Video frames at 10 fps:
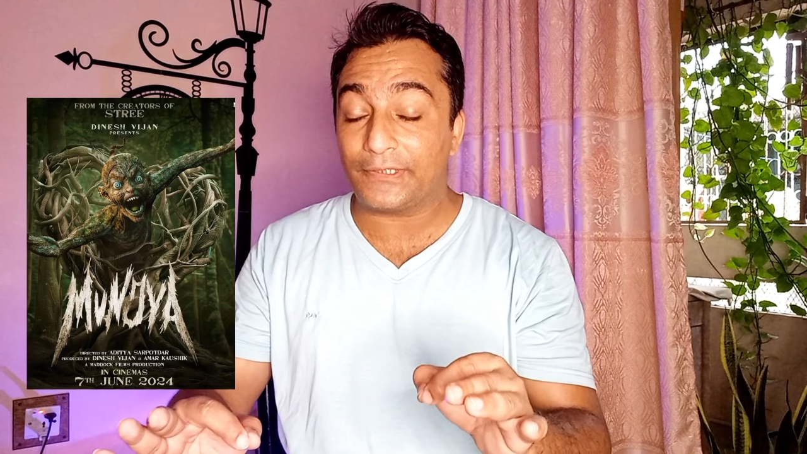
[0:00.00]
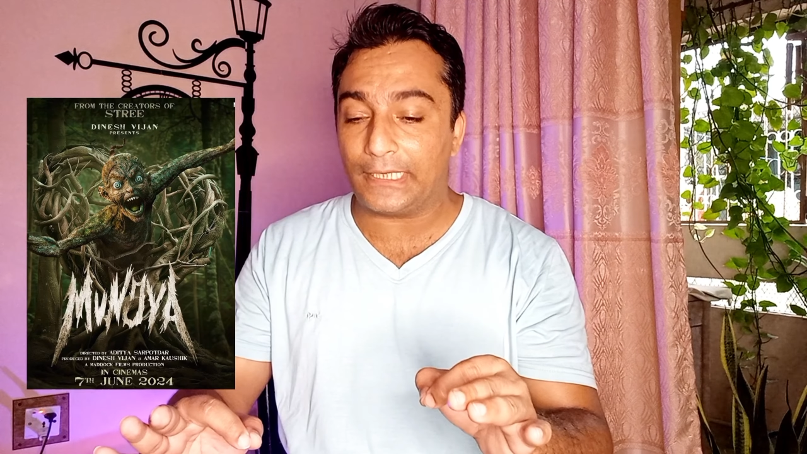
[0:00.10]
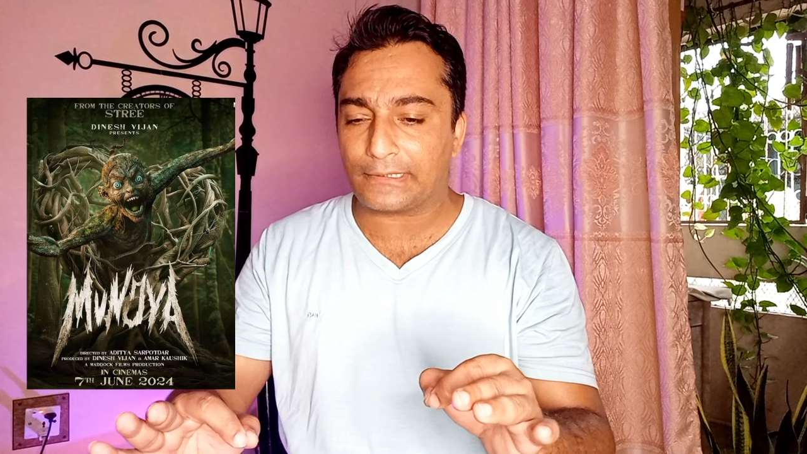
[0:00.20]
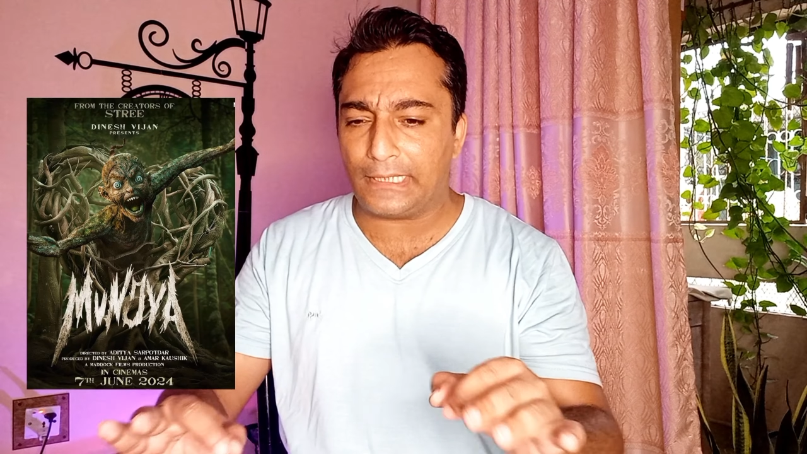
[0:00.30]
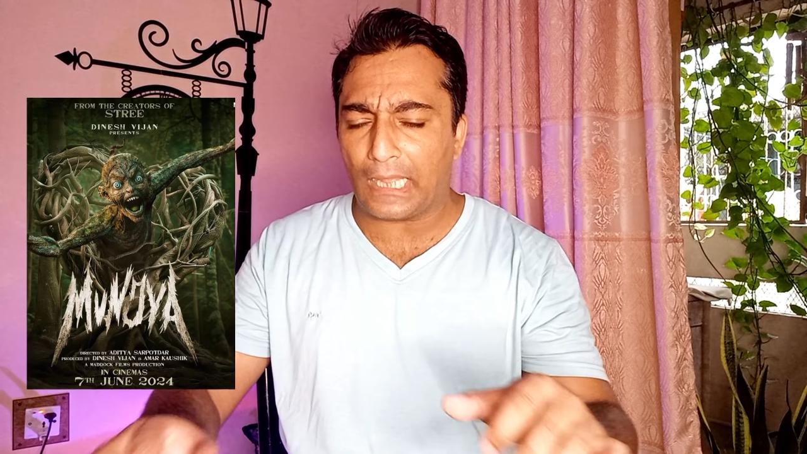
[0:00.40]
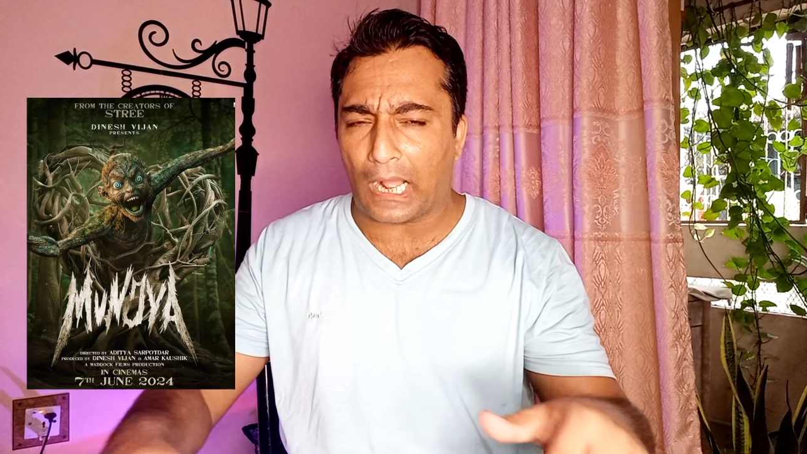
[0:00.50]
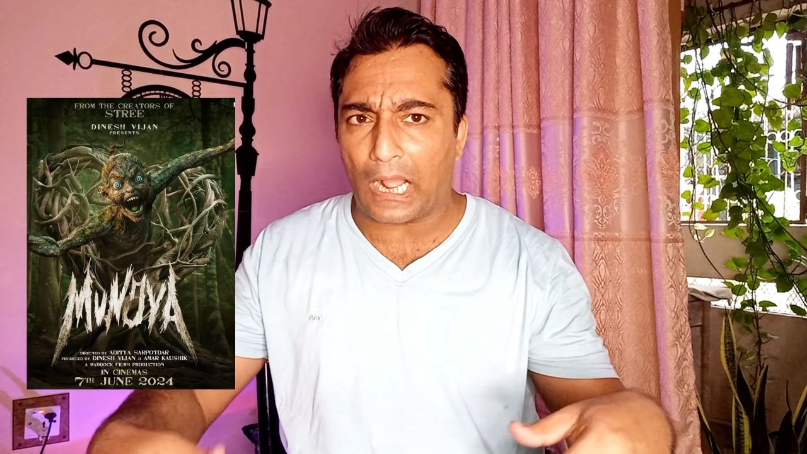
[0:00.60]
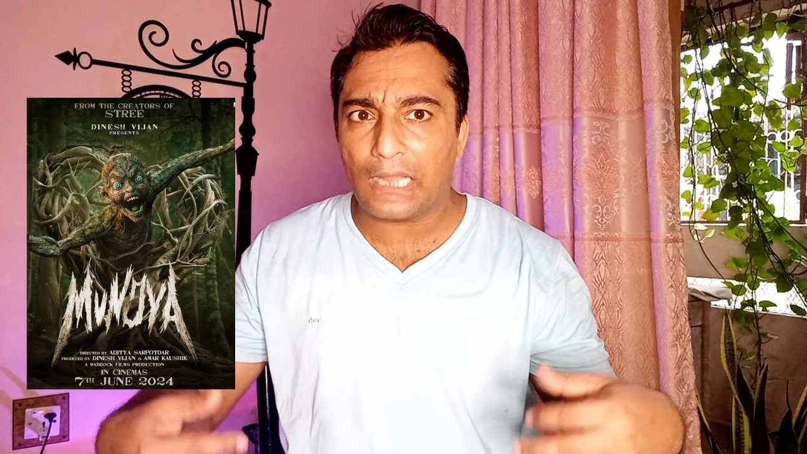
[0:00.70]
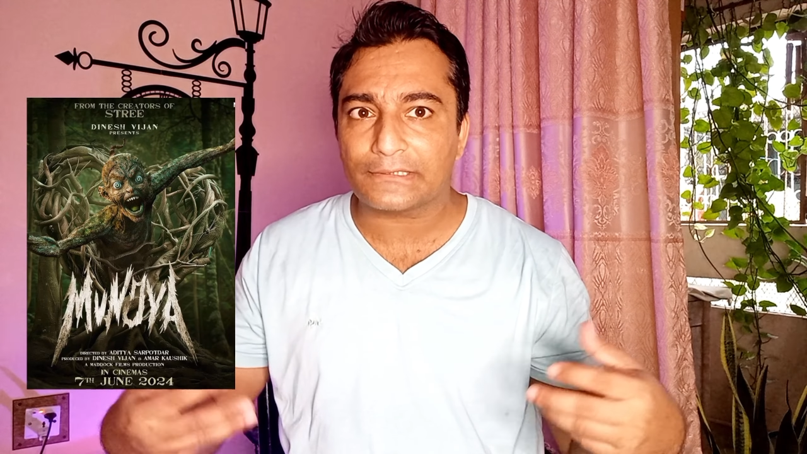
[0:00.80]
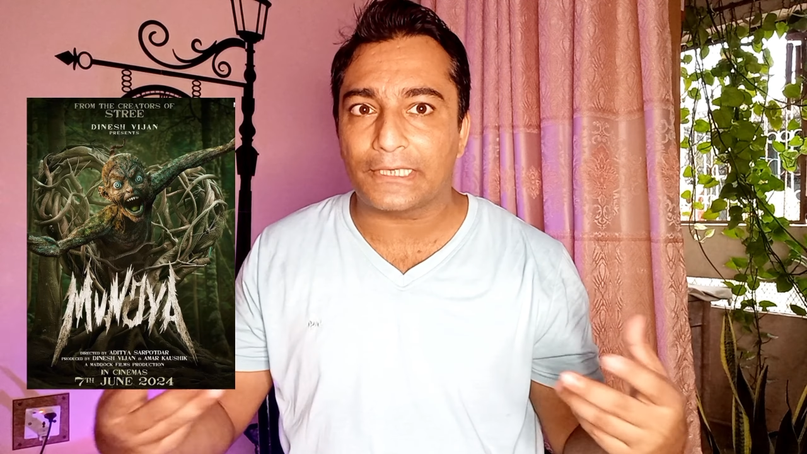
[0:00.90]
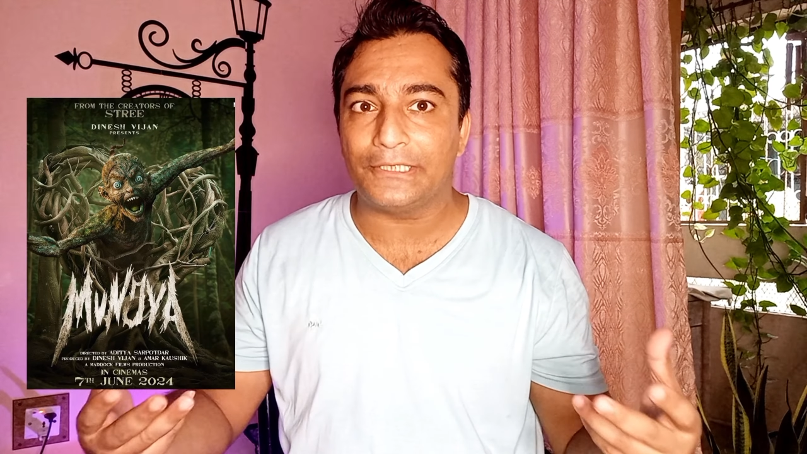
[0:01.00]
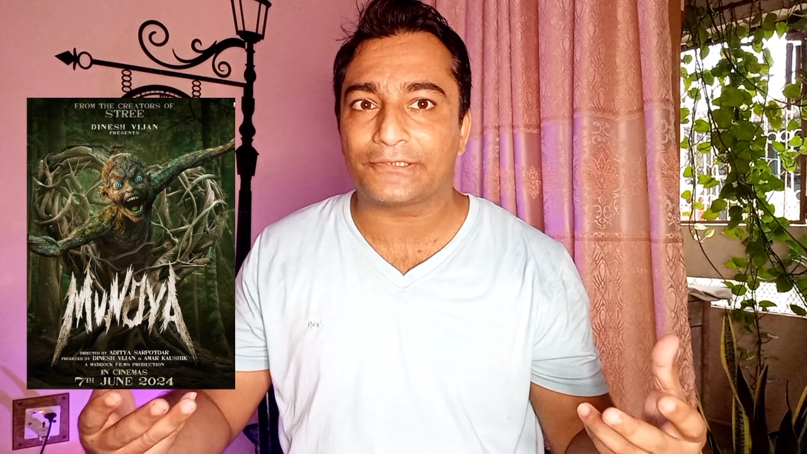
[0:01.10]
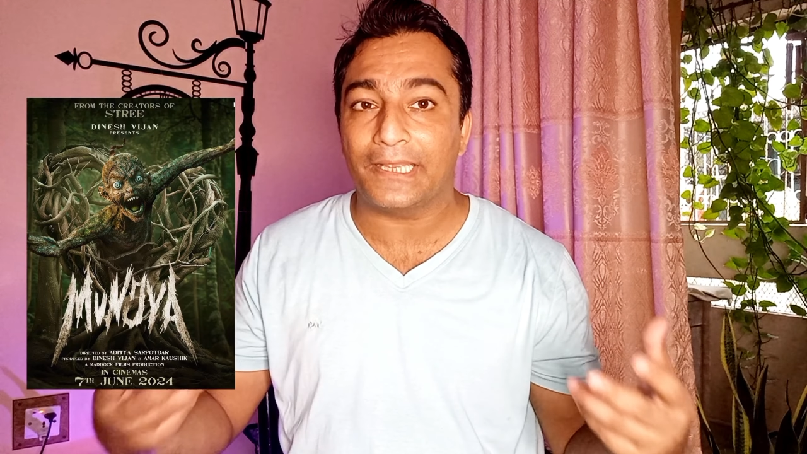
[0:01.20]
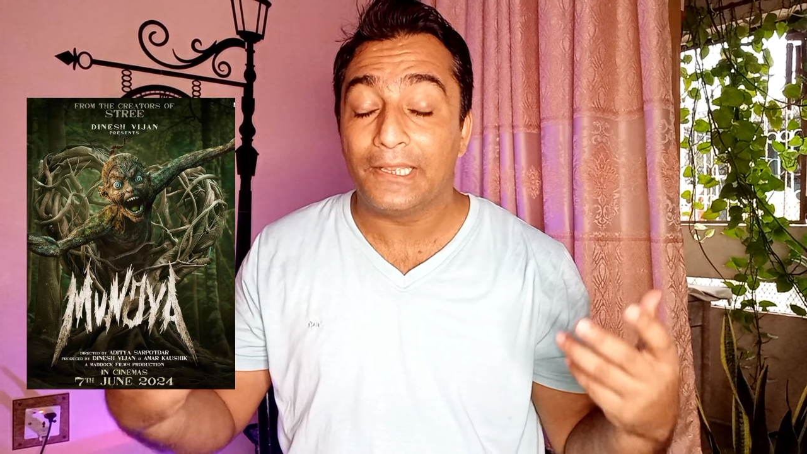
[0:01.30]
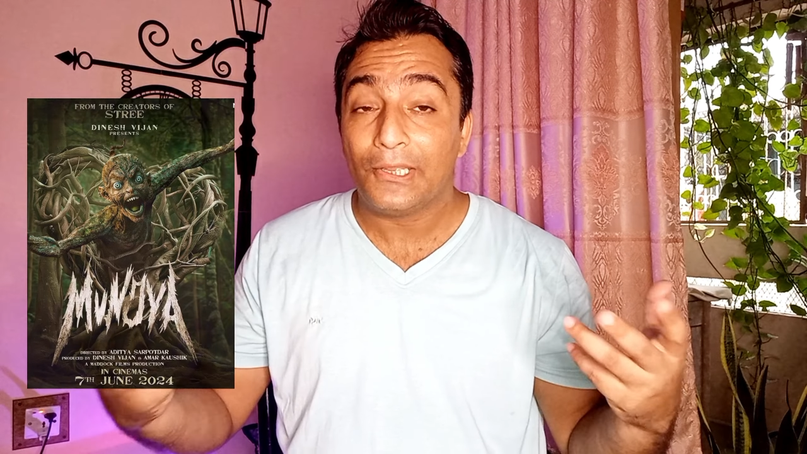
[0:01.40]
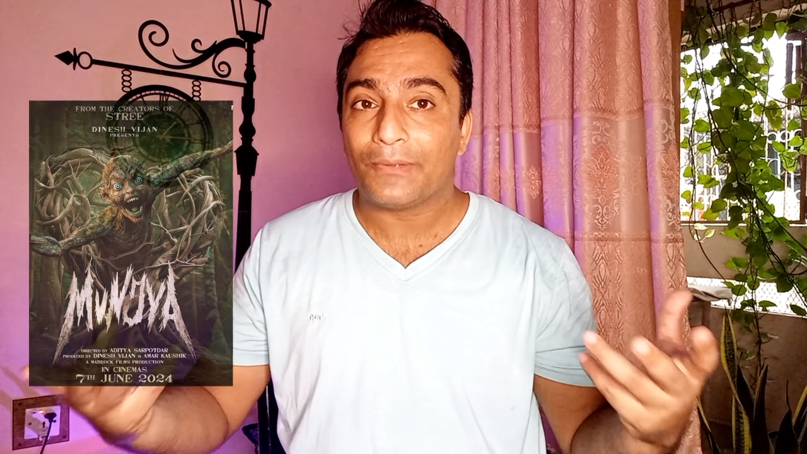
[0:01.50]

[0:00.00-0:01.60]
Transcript: सीरियसली आसानी से